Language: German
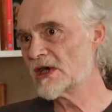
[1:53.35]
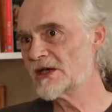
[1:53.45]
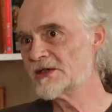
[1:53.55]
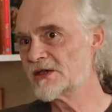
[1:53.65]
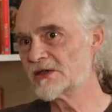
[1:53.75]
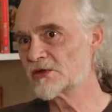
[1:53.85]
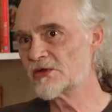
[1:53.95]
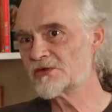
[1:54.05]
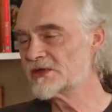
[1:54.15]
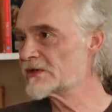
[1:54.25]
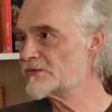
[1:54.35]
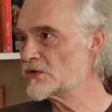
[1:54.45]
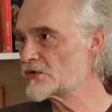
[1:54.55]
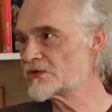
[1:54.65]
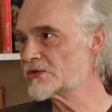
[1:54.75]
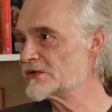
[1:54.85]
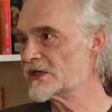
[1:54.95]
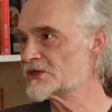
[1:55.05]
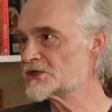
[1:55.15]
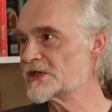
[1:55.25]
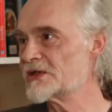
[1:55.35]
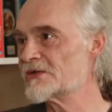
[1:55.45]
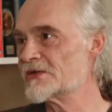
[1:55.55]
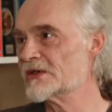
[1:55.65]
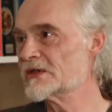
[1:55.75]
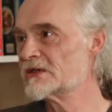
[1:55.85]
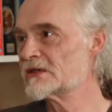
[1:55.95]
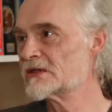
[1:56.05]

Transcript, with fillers: eine der größten Revolutionen der Geschichte sind.